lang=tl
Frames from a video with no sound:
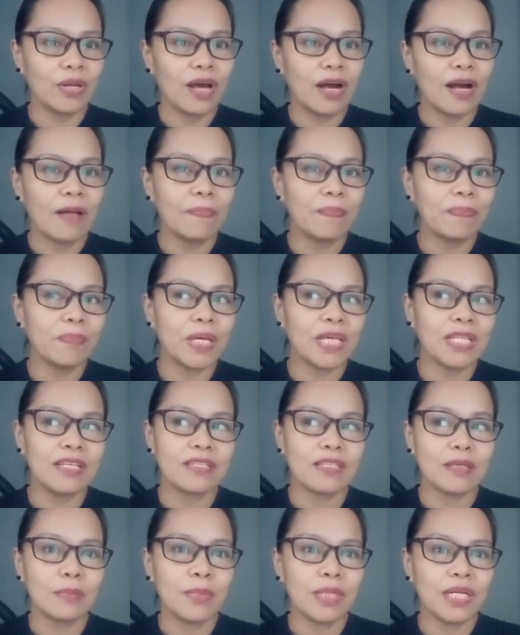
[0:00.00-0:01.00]
ko na by
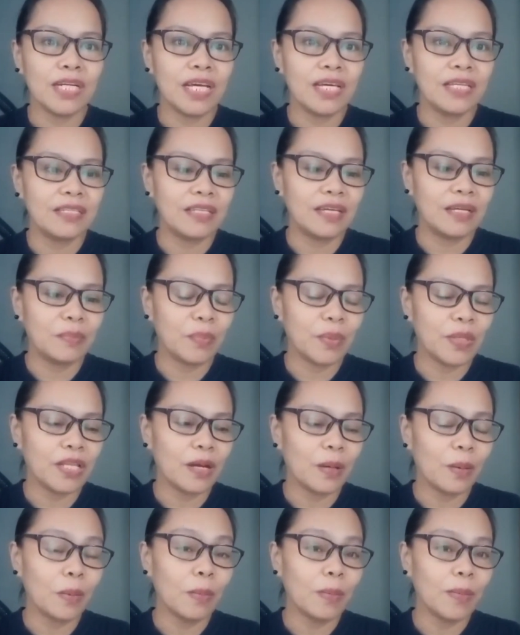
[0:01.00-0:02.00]
December 19
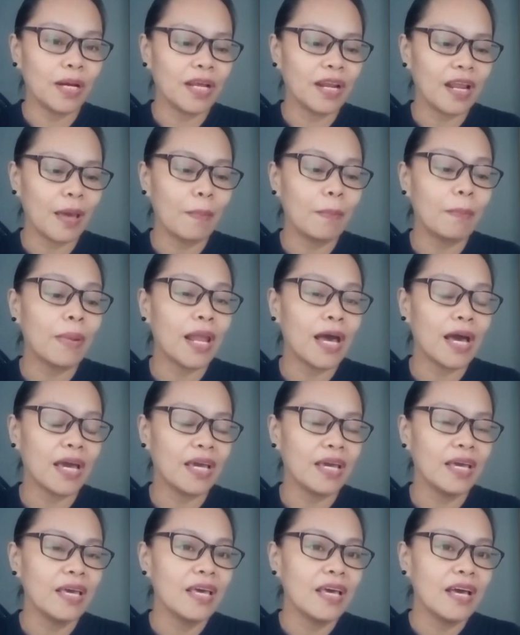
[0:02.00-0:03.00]
pwede akong magreapply
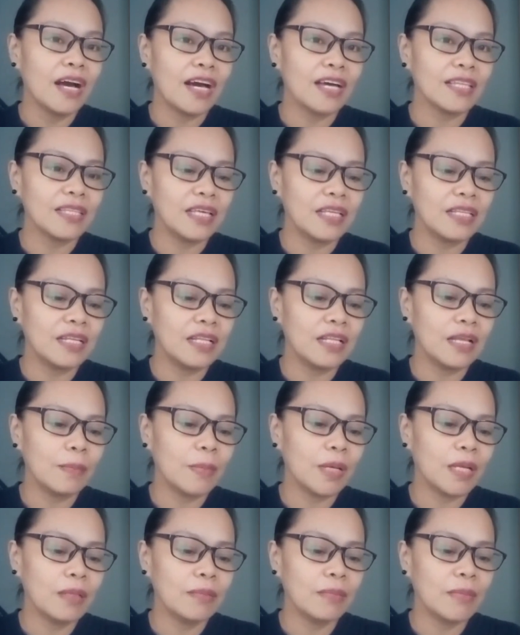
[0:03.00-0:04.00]
at hindi
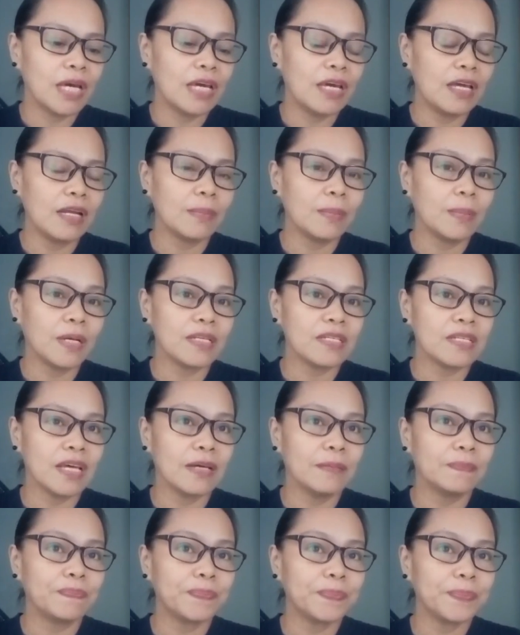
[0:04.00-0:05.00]
naman mahirap
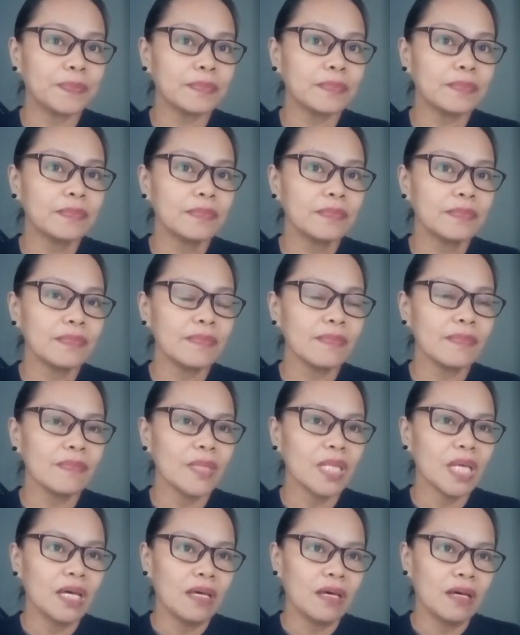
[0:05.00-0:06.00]
kasi
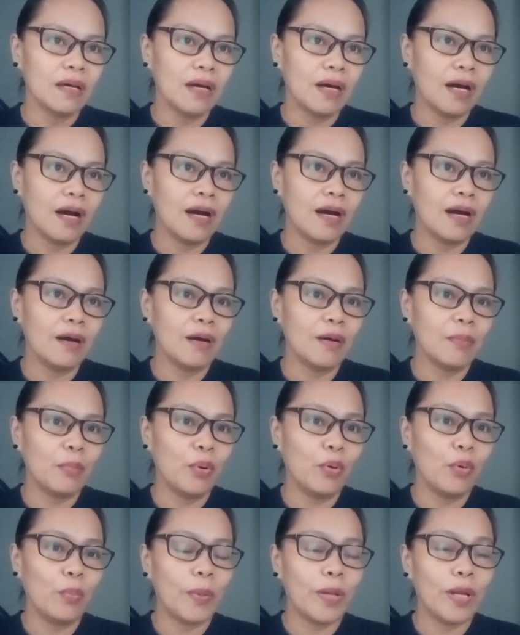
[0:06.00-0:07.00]
uh,
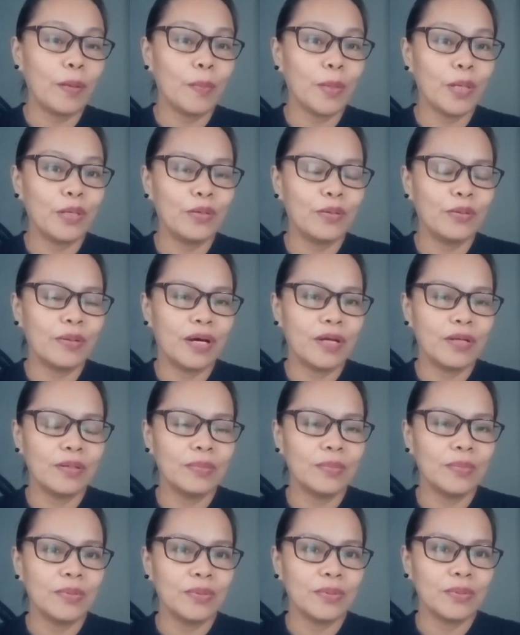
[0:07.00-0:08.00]
buo pa naman yung
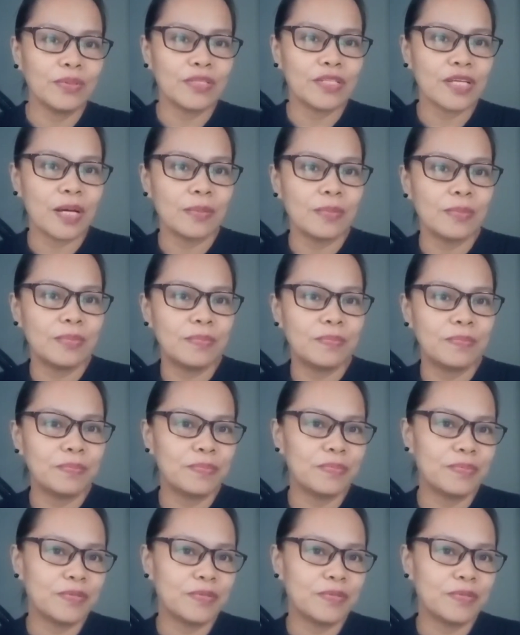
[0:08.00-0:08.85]
ano mo sub